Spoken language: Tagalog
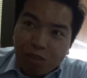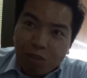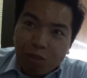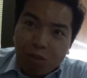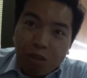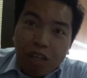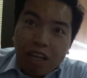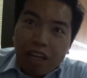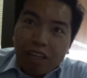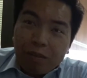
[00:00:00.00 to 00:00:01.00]
So,
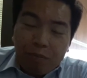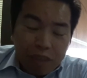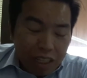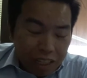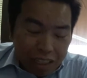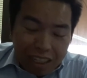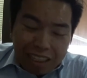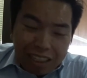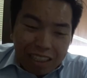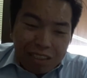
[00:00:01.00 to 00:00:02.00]
ang
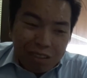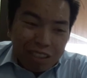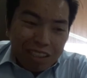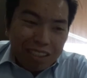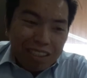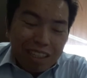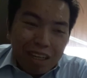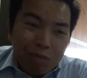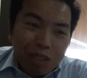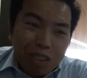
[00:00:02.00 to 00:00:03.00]
tagal-tagal ko nang
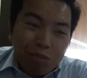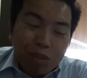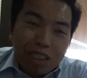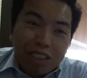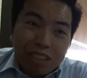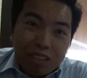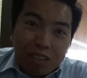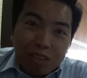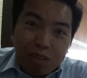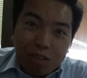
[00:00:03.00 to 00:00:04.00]
sinabi na
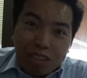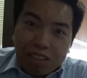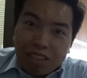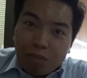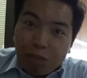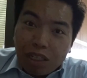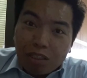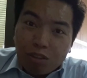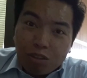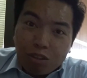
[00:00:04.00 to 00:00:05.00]
mag-start ako ng
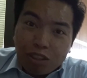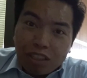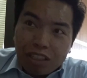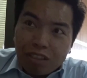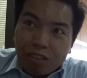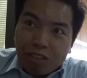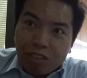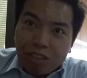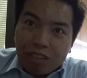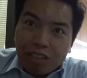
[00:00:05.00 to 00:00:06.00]
parang tutorial
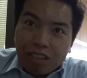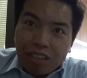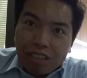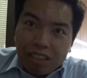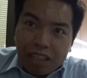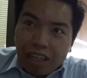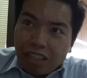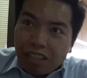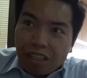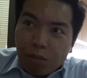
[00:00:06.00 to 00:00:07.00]
or
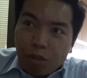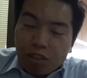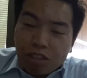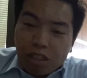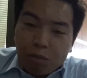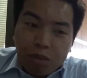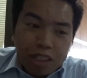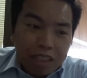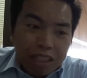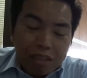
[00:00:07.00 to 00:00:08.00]
anything about stock
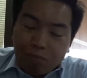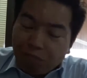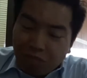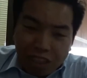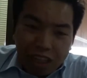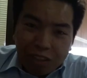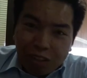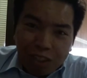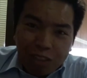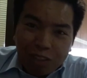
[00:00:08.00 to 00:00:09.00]
market.
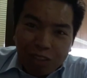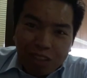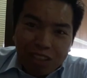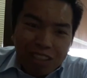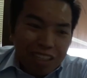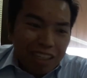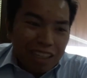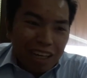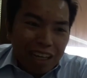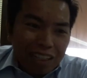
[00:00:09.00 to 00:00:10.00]
Ito na yon
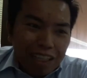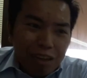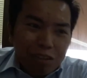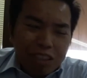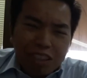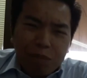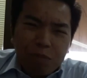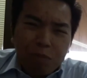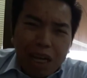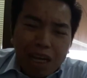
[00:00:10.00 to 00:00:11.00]
Hinahanda ko na siya
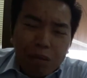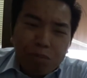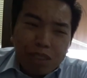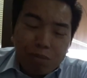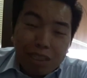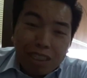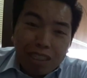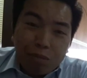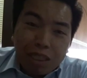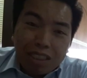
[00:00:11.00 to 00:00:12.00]
para mas
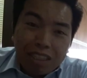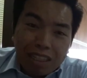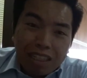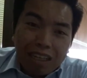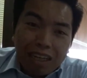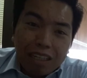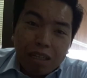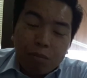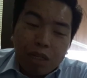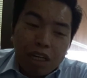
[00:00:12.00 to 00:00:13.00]
madaling maintindihan
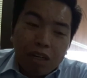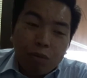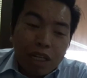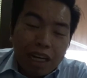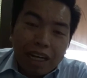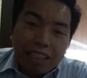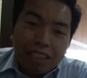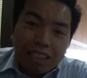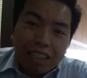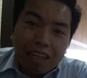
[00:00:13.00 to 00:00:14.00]
ng mga walang
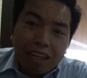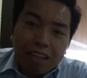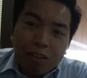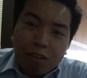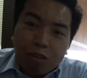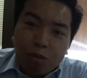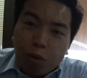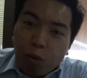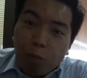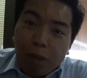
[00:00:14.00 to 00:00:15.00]
idea
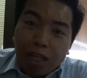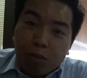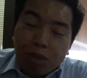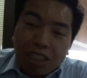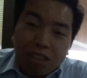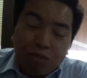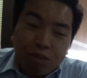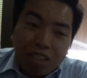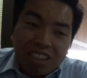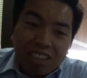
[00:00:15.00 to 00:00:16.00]
kung paano
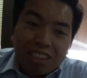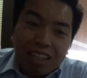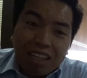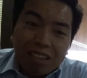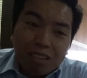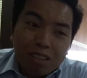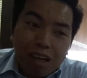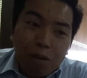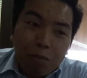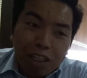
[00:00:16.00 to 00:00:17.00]
mag-invest sa
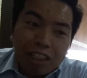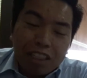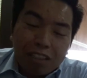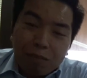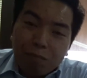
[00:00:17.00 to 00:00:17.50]
stock market.